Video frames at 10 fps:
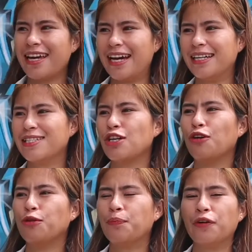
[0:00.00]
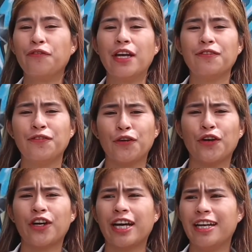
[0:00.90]
Yeah, so perfect
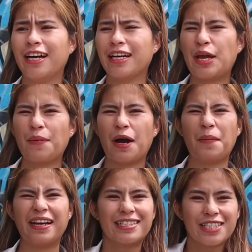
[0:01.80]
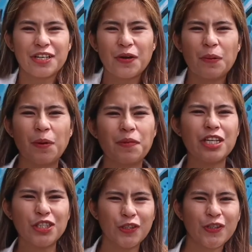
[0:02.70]
for kanang eh, mga pang Instagram mga
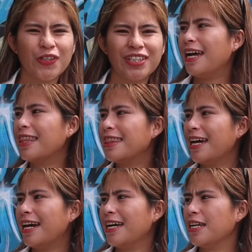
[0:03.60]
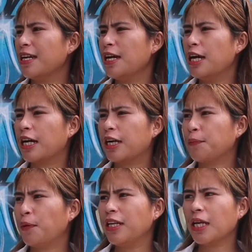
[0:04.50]
picture. And then,
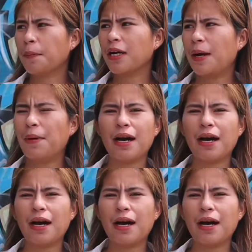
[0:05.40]
pwede ra ka